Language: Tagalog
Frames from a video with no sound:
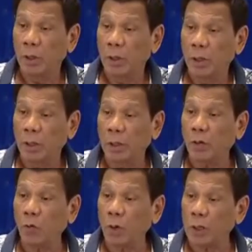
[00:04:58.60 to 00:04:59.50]
Hindi
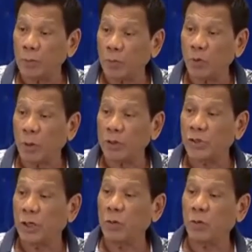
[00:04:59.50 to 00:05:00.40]
ko alam kung
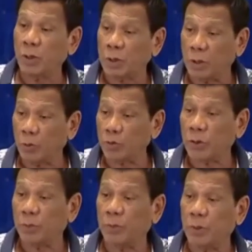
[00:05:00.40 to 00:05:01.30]
sino ang
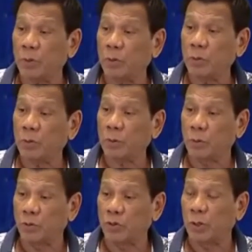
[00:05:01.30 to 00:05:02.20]
kausap niya noon,
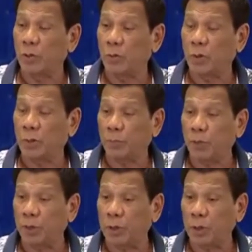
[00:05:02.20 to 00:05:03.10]
kung sino mga
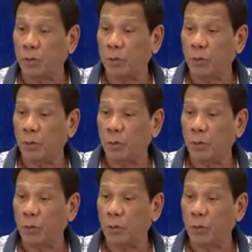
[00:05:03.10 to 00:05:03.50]
politiko,